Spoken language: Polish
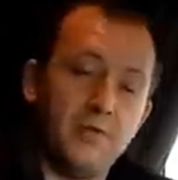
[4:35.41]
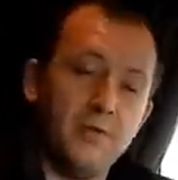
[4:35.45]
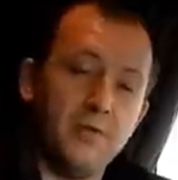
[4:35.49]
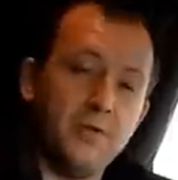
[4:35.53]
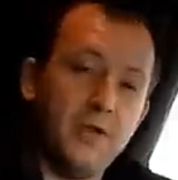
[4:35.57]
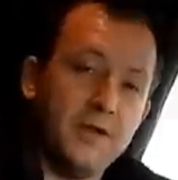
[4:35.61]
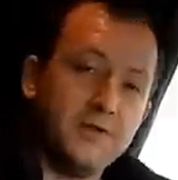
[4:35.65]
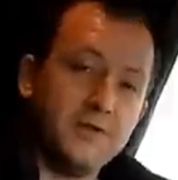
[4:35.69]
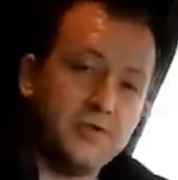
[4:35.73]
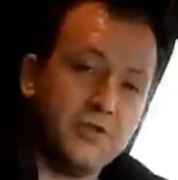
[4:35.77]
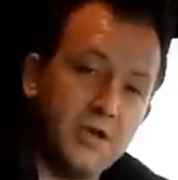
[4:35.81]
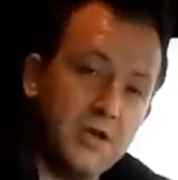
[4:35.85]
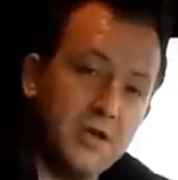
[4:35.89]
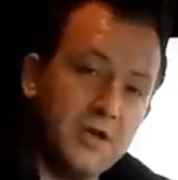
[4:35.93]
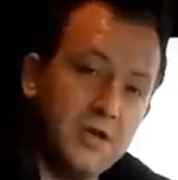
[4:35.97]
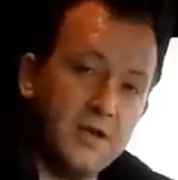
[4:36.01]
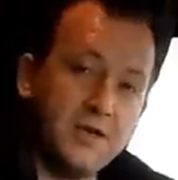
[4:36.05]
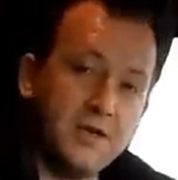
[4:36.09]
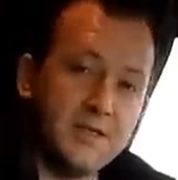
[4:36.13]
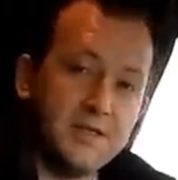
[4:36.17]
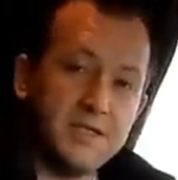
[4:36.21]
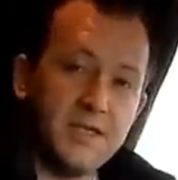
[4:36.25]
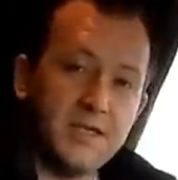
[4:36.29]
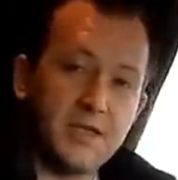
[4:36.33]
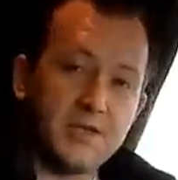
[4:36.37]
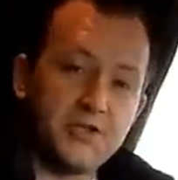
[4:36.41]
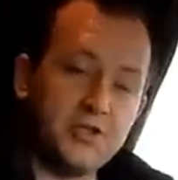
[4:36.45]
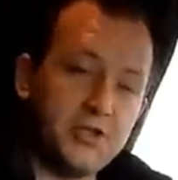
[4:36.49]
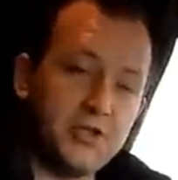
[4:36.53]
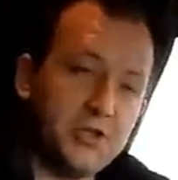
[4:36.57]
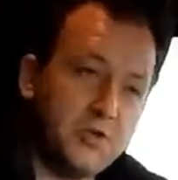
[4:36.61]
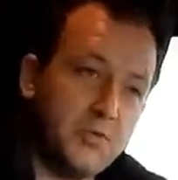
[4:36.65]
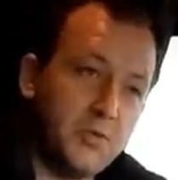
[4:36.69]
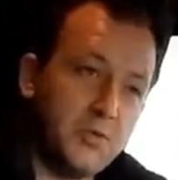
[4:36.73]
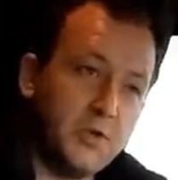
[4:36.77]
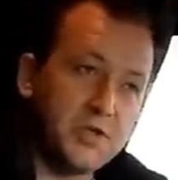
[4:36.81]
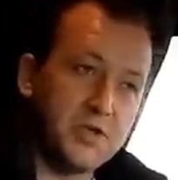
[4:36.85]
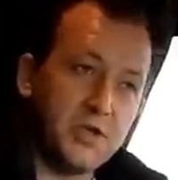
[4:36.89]
bodajże za
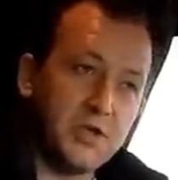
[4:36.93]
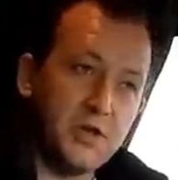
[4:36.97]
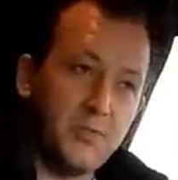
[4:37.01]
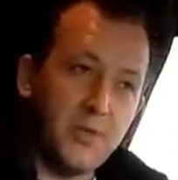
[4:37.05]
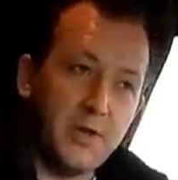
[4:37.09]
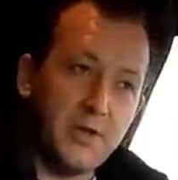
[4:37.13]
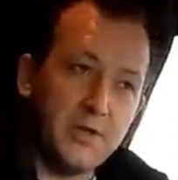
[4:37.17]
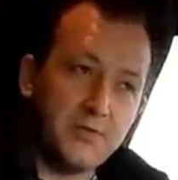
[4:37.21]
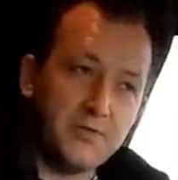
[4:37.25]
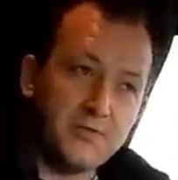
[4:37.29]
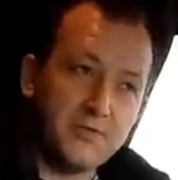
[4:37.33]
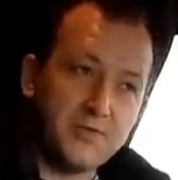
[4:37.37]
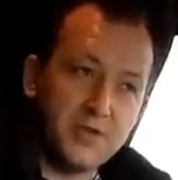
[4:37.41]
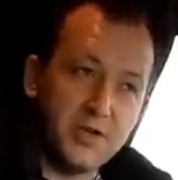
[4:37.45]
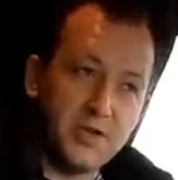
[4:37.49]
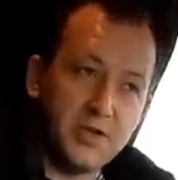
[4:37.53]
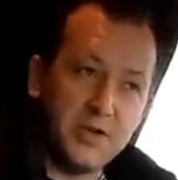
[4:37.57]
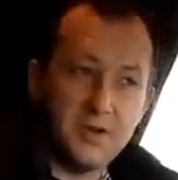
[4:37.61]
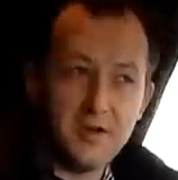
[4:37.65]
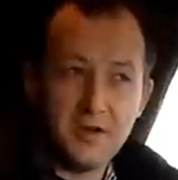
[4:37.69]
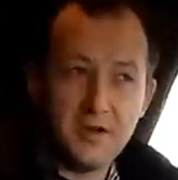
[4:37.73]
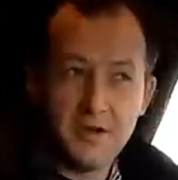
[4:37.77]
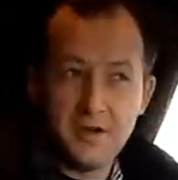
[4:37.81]
35 km, czyli